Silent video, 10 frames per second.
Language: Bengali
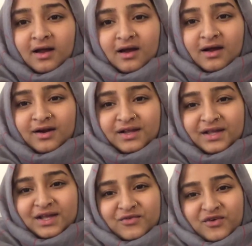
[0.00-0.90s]
আর
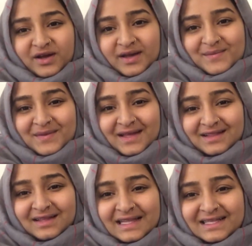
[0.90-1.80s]
ইকফাকে
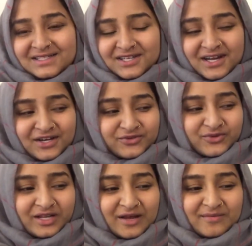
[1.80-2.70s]
মেহেদি দিতে যায়
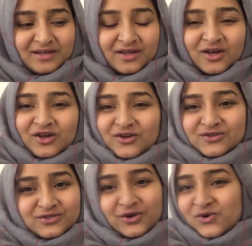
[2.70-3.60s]
আসলে আমি
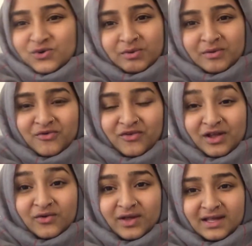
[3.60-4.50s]
যখনভাবে
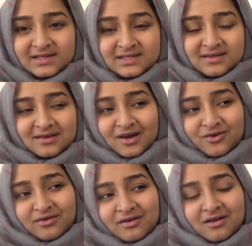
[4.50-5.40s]
ফেল হয়ে গেছি
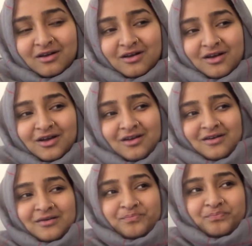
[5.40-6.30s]
কারণ
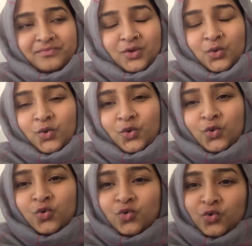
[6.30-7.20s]
ওর
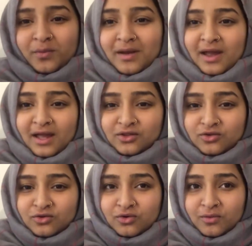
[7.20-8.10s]
ঘুম
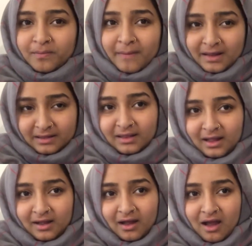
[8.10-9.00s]
এত
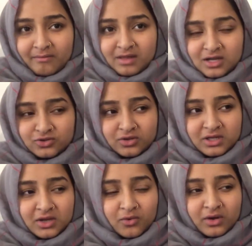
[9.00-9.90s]
পাতলা আমি
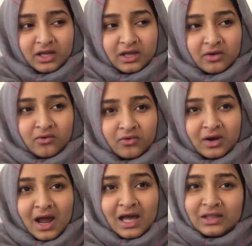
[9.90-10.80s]
আসলে ওকে
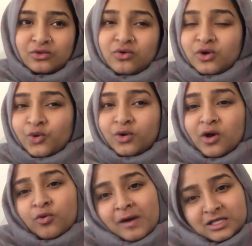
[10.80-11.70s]
ওর হাত ধরলেও
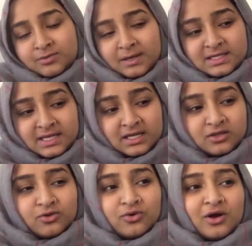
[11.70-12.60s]
না ও ভাজ পেয়ে যায় তো